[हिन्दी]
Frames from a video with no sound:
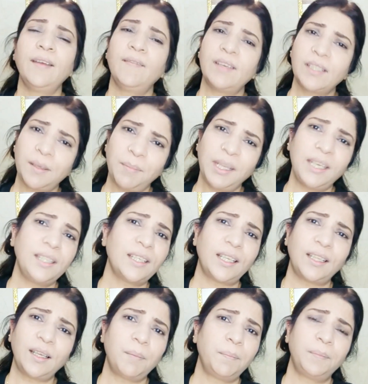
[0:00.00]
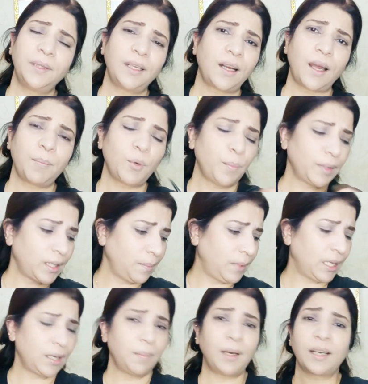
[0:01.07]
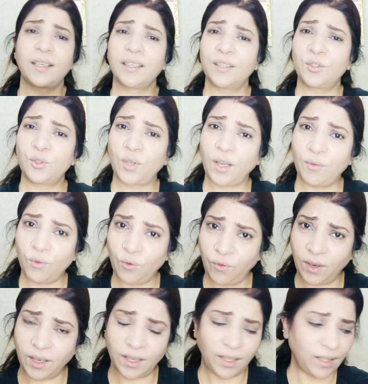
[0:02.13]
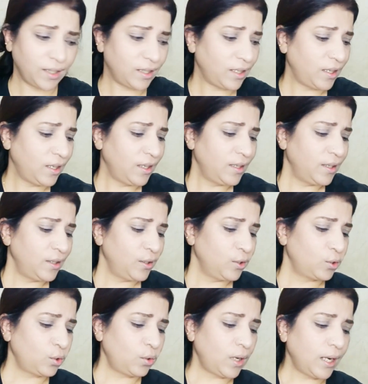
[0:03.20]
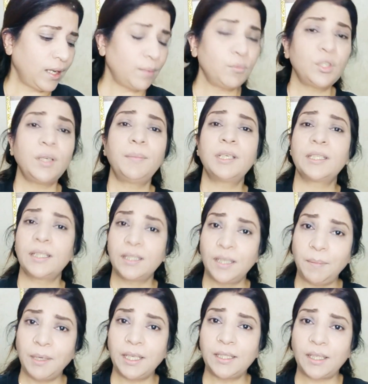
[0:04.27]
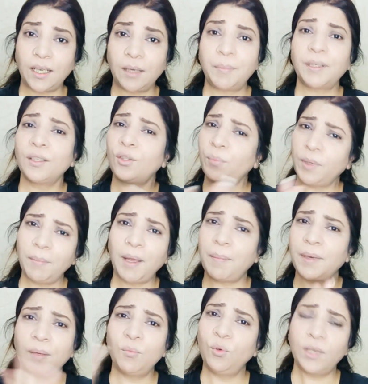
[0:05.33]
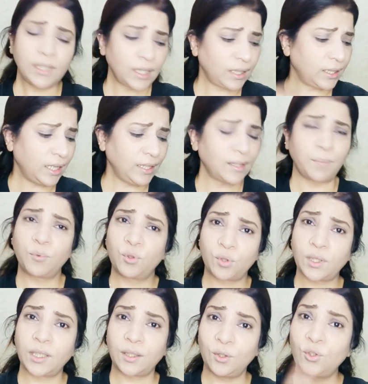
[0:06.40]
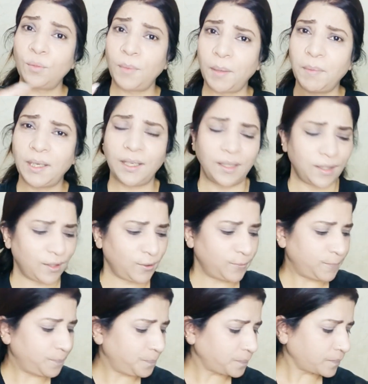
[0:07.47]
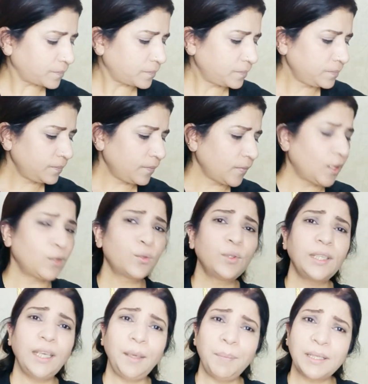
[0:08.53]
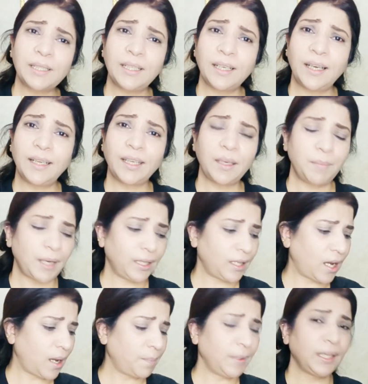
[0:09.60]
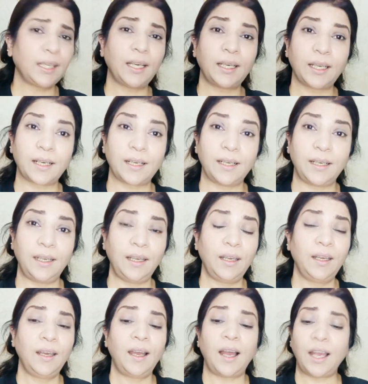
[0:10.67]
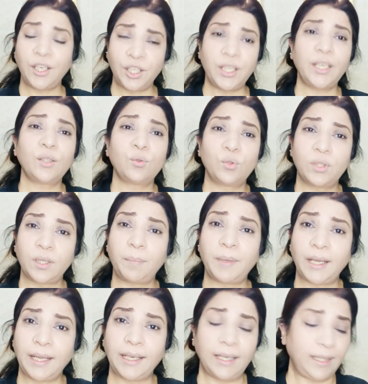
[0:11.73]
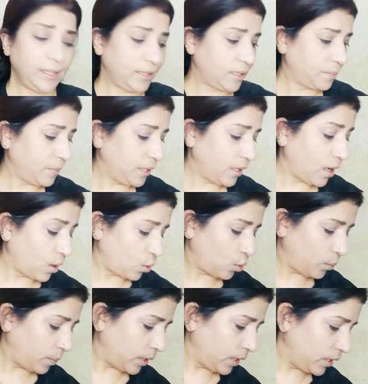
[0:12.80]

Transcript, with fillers: वैसे मेरी ज़्यादातर आपको पता है मेकअप आर्टिस्ट जो है वो फारी है तो अगर मुझे एमरजेंसी में कहीं जाना पड़ता तो फिर मैं अपने मुँह के साथ यही सब कुछ करती हूँ जो मैं भी कर रही हूँ तो ये बस लगाने के बाद आपने क्या करना है आई शेड कुछ अप्लाई कर लेते हैं अपनी आँखों पर